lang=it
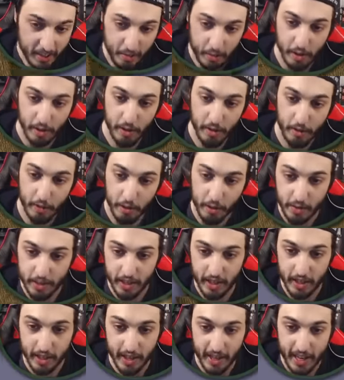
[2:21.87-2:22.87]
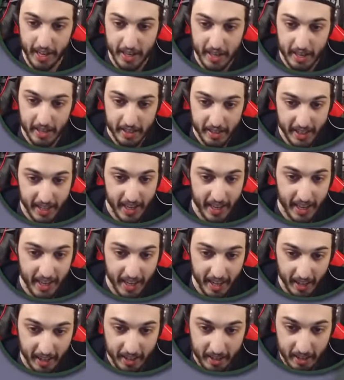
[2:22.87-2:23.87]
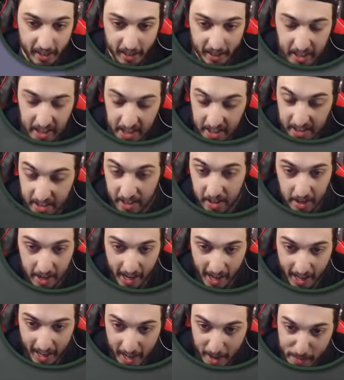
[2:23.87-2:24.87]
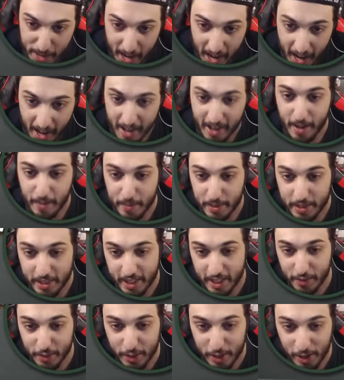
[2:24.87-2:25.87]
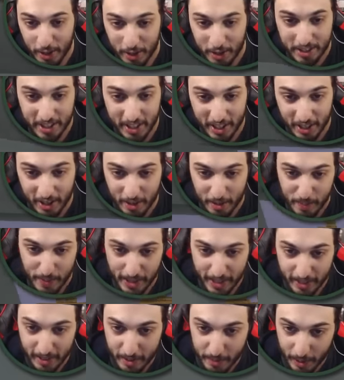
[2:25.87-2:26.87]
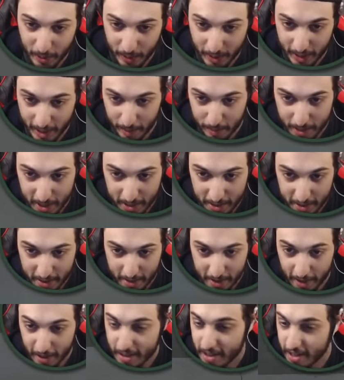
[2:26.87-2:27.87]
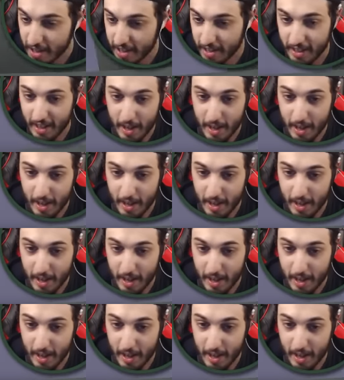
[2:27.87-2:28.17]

Voglio, voglio vedere lei che sclera che chiede, oh raga, ma mi scrivono così nei commenti, ma non capisco.